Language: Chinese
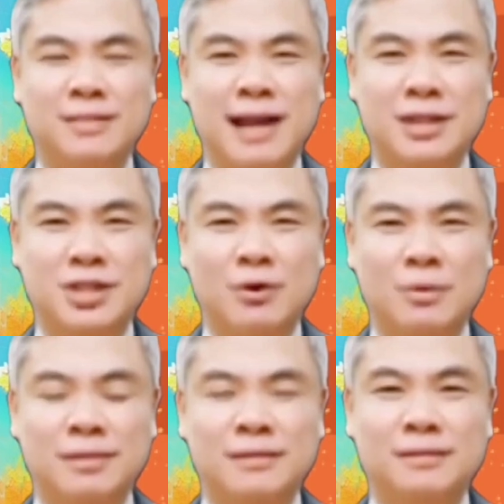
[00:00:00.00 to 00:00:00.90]
感
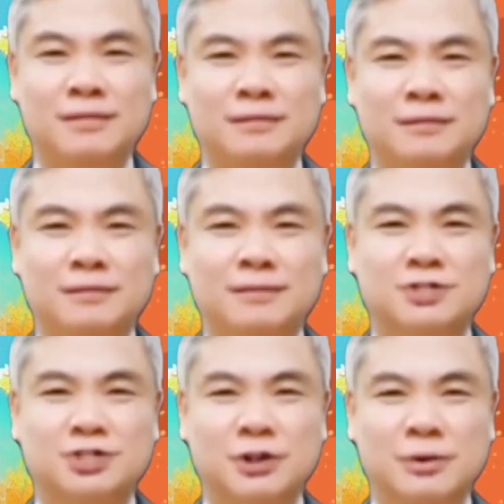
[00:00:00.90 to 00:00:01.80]
受
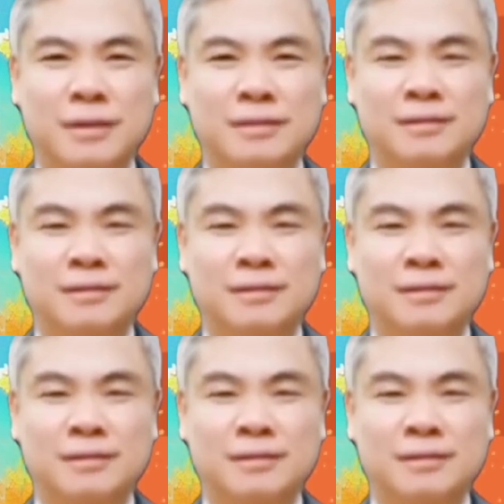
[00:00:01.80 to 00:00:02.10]
设。